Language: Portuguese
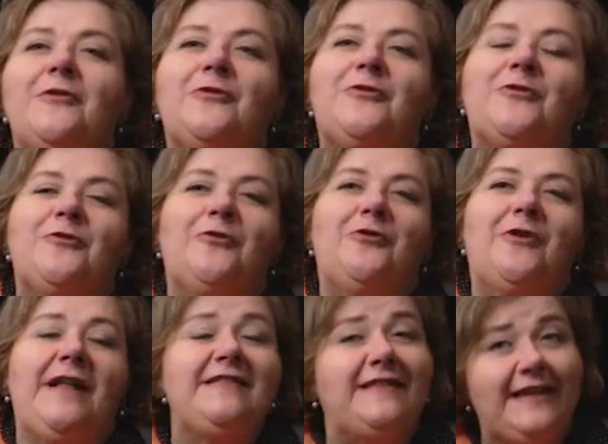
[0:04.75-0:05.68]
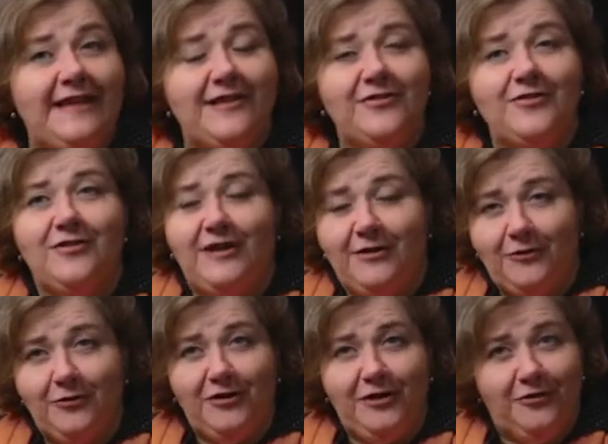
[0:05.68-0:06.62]
Sou atriz,
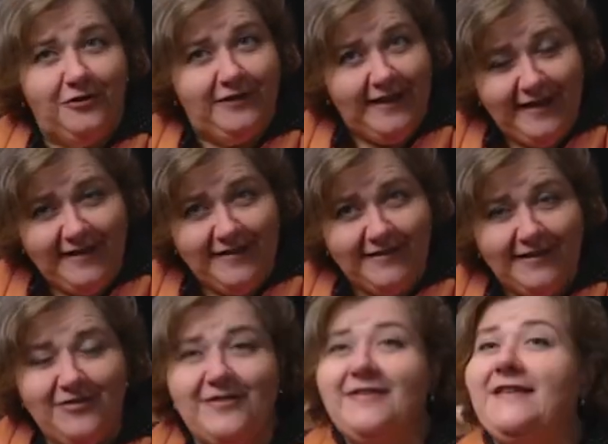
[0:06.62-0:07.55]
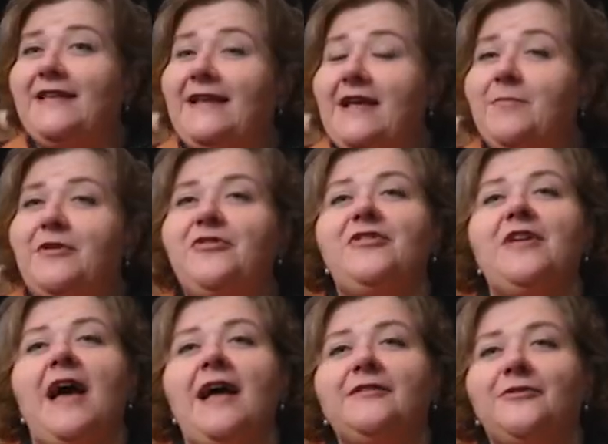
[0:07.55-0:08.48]
diretora e roteirista de cinema,
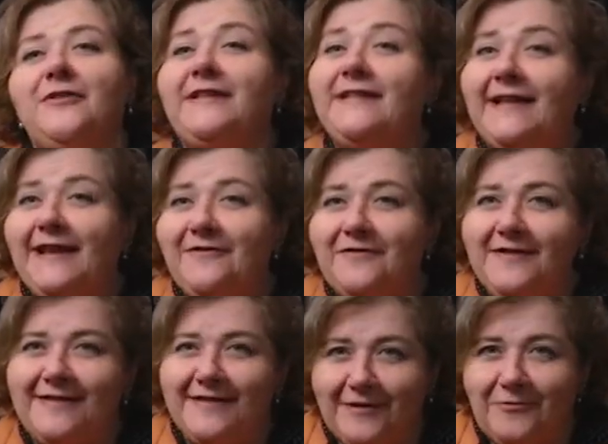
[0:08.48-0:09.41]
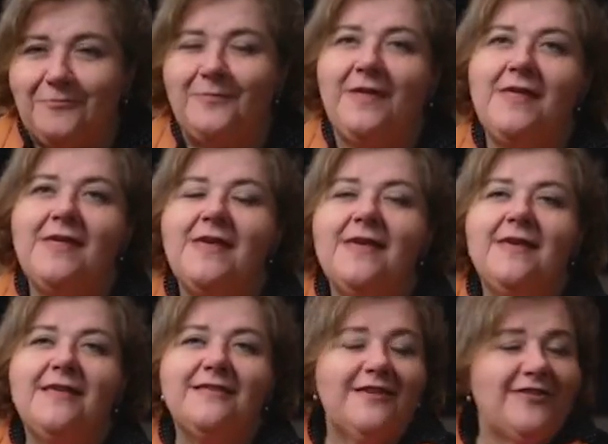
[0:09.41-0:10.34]
teatro e televisão.
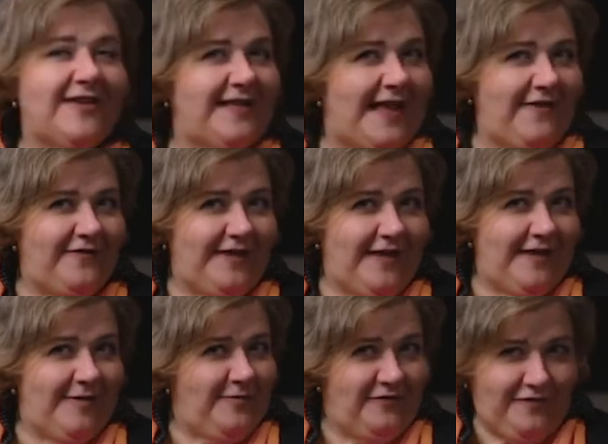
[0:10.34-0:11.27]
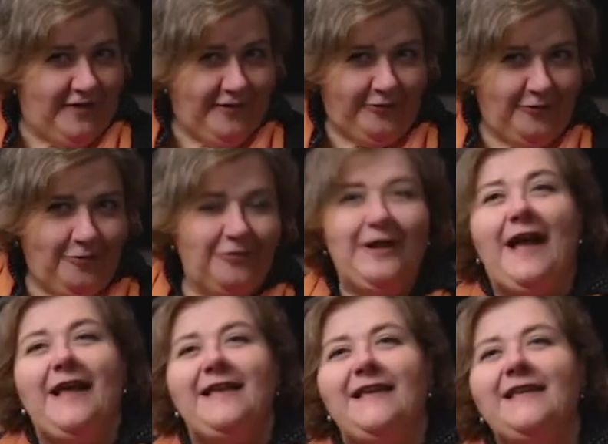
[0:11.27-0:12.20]
Você já deve ter me visto por
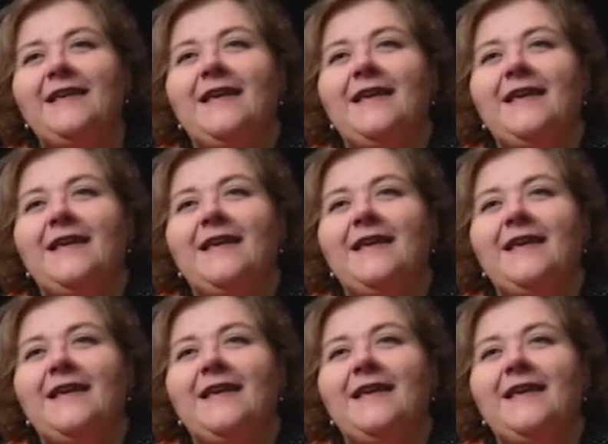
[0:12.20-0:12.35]
aí